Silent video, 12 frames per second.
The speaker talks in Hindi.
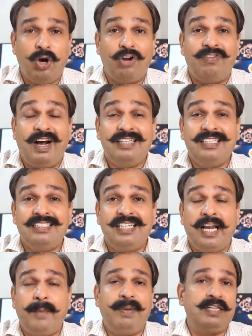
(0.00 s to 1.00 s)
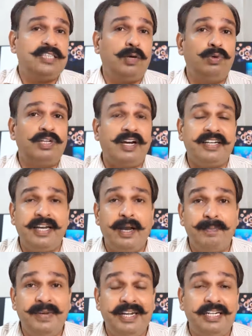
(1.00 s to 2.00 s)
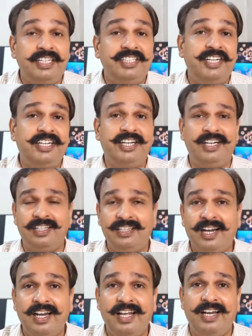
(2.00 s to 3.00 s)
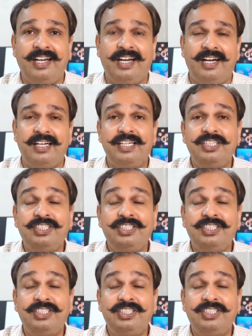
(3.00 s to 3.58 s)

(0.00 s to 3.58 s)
और वहां से सारा पैसा उठा के अपने कंट्री के अंदर ले आना